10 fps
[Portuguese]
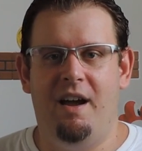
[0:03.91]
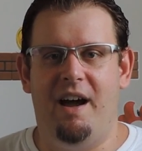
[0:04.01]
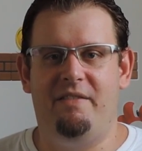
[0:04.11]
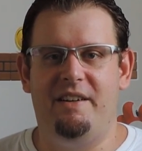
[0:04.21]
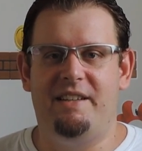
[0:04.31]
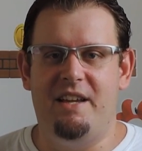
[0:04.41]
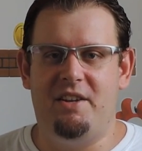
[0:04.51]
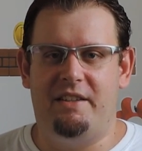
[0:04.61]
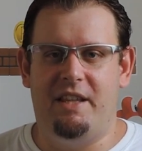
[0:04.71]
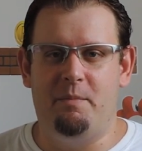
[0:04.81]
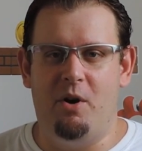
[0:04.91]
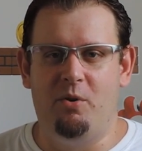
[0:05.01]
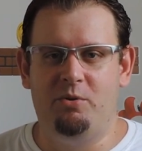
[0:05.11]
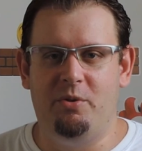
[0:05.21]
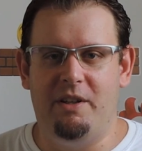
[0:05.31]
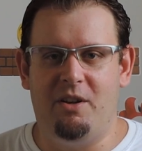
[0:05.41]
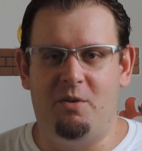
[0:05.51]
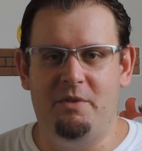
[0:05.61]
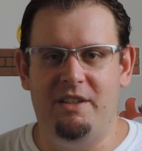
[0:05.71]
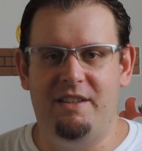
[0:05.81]
A verdade é que tem uma cultura na
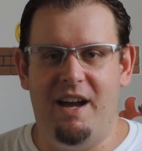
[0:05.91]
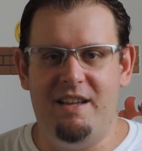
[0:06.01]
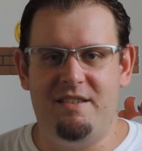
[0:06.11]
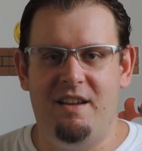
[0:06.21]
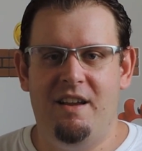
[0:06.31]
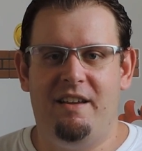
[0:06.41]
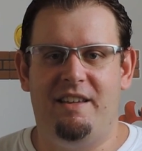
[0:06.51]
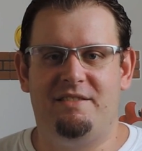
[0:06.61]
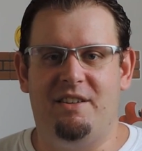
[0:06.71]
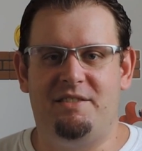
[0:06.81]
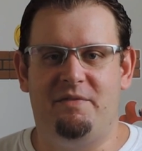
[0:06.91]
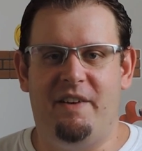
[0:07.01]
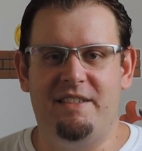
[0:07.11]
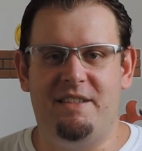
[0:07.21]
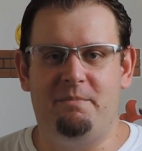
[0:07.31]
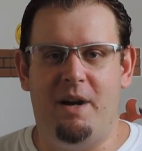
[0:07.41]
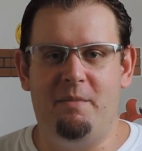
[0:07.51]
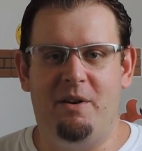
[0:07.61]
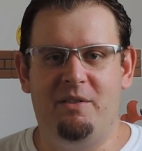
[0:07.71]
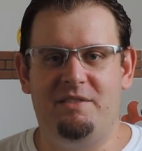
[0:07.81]
comunidade que só se faz a
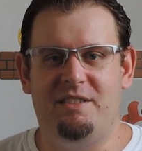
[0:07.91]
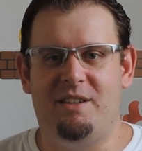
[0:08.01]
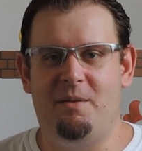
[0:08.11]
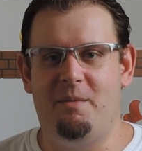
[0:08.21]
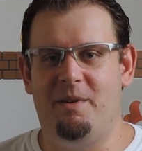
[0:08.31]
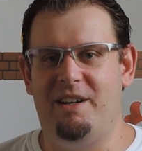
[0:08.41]
barba quando se toma